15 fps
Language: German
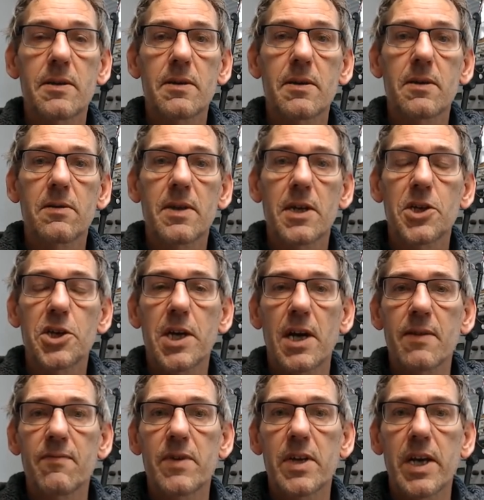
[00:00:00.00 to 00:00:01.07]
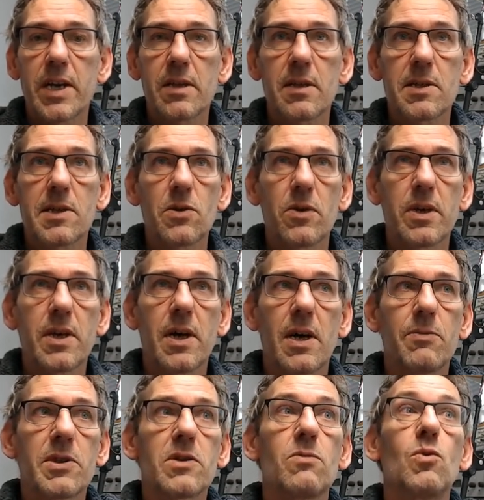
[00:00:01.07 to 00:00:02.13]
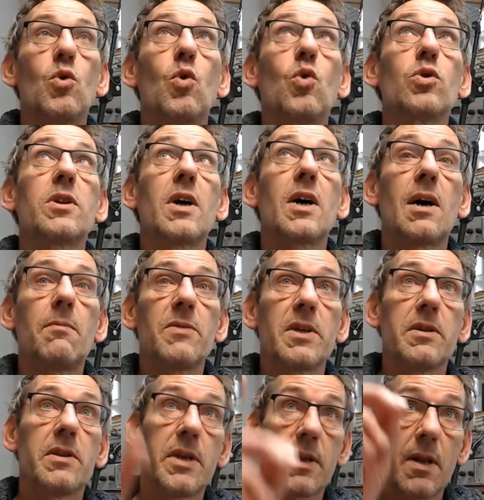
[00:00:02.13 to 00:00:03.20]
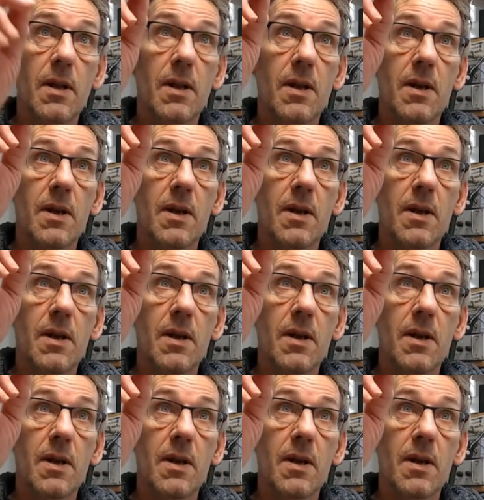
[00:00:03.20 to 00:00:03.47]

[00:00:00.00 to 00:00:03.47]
und dann starten wir direkt ins neue Jahr mit so einem hochtrabenden Titel